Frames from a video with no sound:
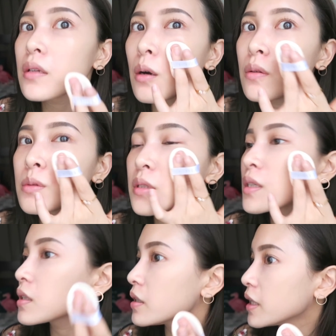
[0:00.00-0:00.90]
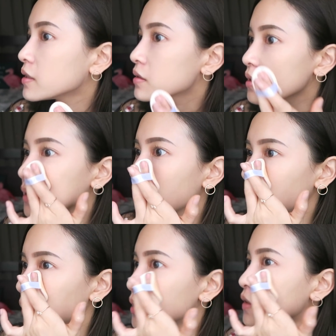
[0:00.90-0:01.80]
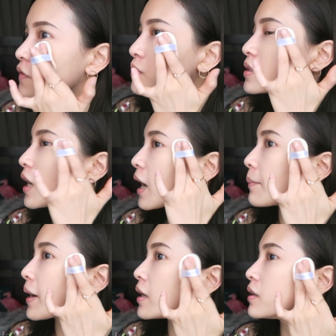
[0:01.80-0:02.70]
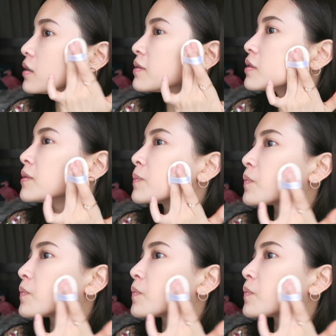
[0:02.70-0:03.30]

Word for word: 哦，这个颜色跟我的肤色还蛮合的。